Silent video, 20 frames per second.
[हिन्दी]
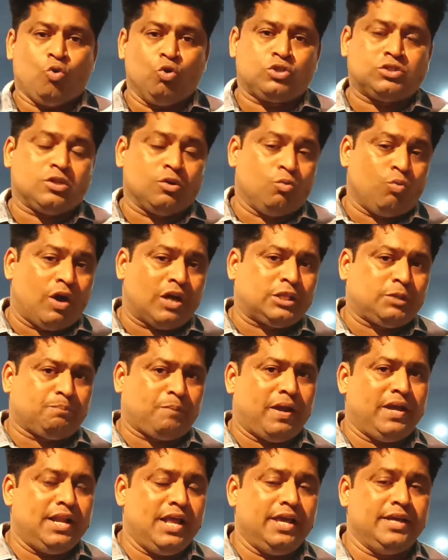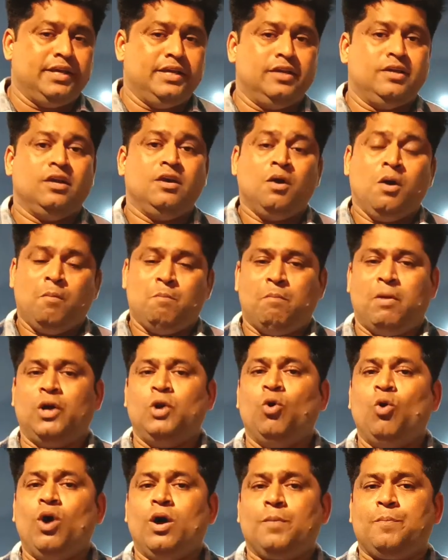कुछ वक्त पहले ही
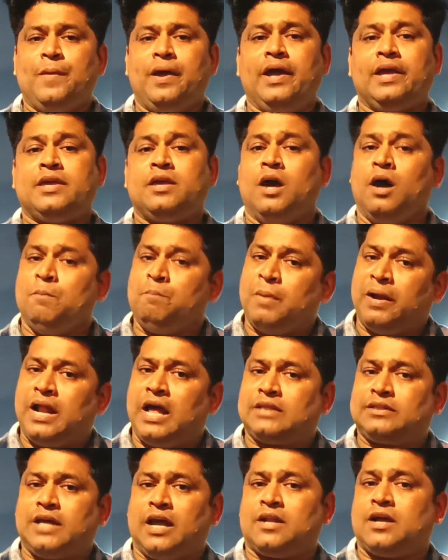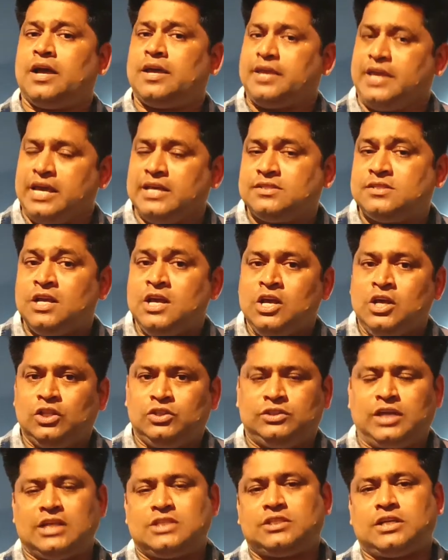मनोहर पे बलात्कार का केस
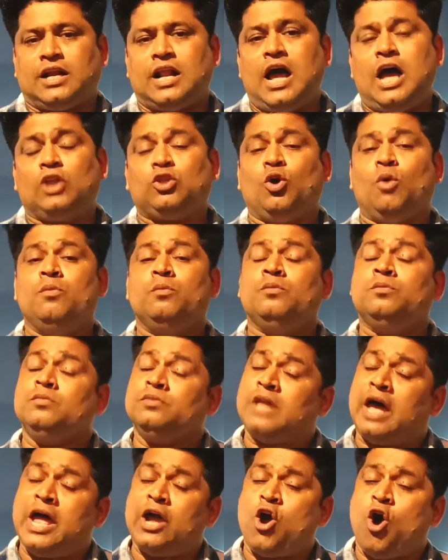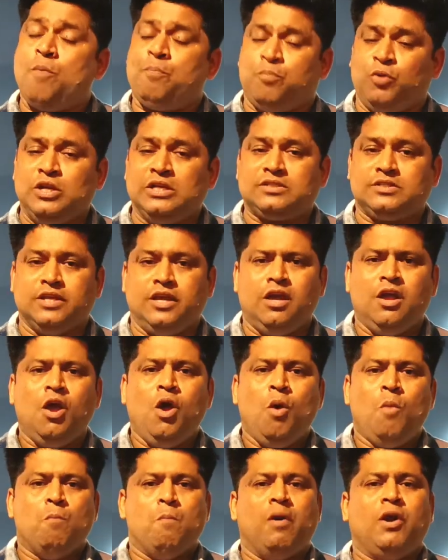दर्ज कराया तो नायगांव पुलिस ने
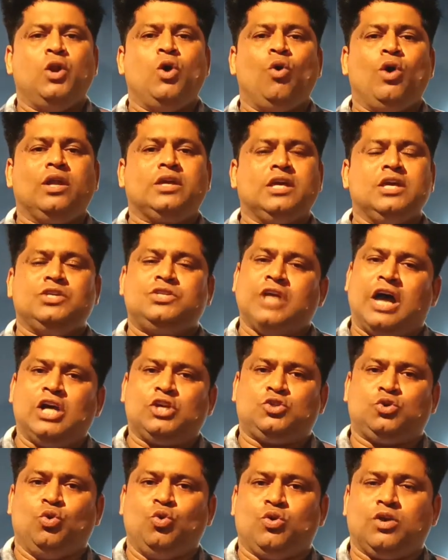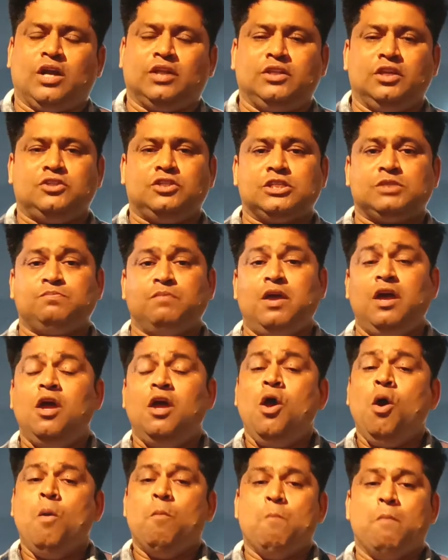मनोहर की जांच शुरू कर दी जिसमें
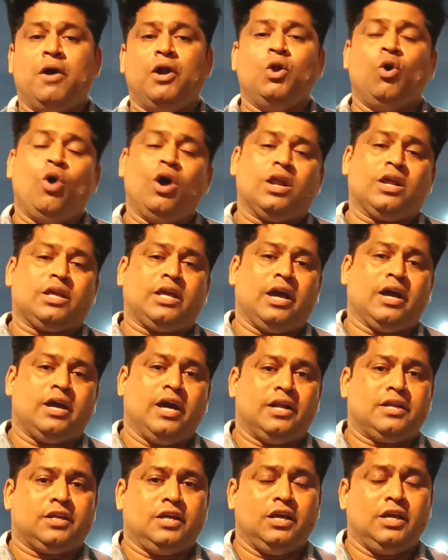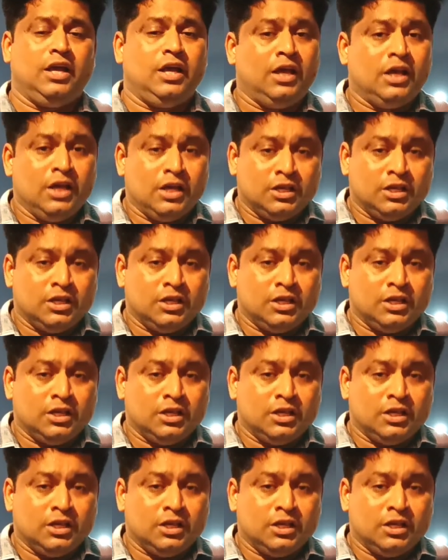मनोहर के घर के